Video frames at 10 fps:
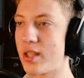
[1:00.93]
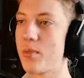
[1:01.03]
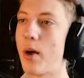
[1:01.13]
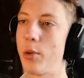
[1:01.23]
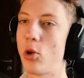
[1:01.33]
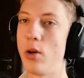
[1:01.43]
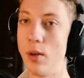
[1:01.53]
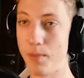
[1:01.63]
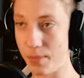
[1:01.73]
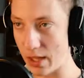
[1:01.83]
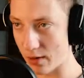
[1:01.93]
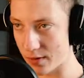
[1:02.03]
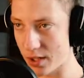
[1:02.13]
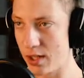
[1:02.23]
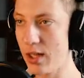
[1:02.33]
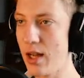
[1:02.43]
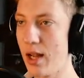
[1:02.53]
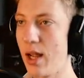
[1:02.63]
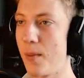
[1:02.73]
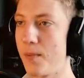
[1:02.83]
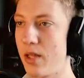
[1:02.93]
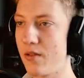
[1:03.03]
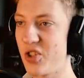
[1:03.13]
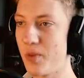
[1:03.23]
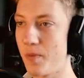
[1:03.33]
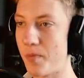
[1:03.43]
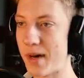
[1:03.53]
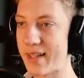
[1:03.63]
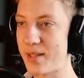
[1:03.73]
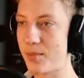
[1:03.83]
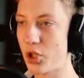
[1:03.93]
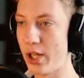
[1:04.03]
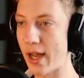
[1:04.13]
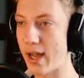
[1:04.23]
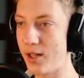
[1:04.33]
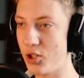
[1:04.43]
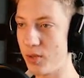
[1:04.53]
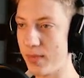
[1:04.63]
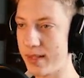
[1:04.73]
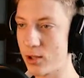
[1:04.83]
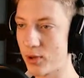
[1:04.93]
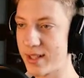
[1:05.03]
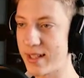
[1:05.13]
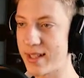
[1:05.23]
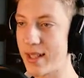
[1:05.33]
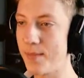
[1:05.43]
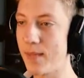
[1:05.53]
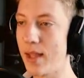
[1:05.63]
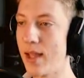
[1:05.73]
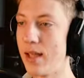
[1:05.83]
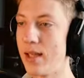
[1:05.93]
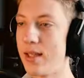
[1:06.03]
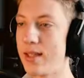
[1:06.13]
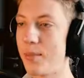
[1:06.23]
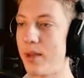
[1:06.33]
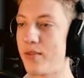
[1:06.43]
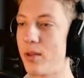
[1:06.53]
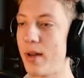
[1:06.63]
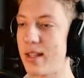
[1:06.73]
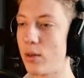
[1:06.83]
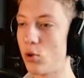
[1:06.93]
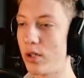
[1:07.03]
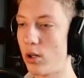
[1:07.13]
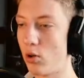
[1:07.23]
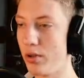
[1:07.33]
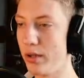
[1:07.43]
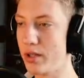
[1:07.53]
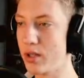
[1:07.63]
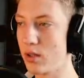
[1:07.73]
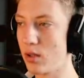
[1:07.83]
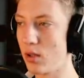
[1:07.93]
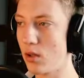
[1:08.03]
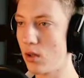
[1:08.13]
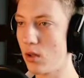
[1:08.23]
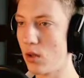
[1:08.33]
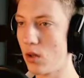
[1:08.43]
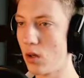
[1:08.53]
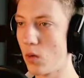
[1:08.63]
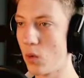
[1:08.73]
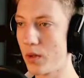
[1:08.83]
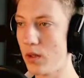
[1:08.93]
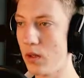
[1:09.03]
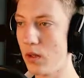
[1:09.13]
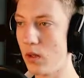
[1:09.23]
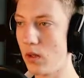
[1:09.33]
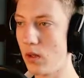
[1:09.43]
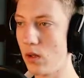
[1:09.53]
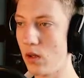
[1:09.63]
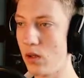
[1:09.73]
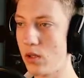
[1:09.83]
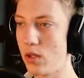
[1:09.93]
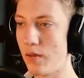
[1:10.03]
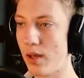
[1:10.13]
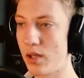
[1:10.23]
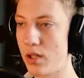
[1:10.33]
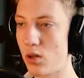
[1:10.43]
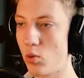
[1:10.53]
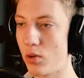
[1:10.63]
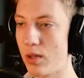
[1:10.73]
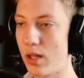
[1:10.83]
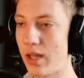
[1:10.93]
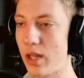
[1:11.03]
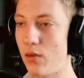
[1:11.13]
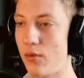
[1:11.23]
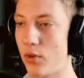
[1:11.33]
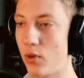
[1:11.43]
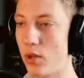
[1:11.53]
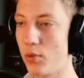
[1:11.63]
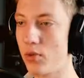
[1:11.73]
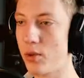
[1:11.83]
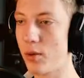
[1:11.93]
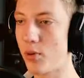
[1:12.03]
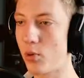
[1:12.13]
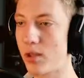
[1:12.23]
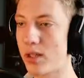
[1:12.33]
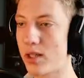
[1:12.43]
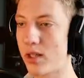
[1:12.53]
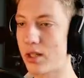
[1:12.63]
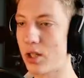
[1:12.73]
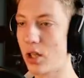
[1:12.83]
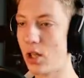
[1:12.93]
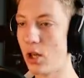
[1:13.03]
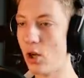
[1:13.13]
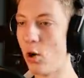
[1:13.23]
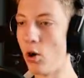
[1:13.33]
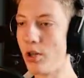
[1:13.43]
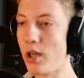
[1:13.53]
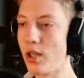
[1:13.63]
jest, mamy to. Pierwszy, pierwszy pas przejechaliśmy z sukcesem. Za pierwszym razem to nie koniec? Kłody. Trzeba wjechać na kłody, dlatego frogi, bo tu trzeba po kłodach skakać. O, nie,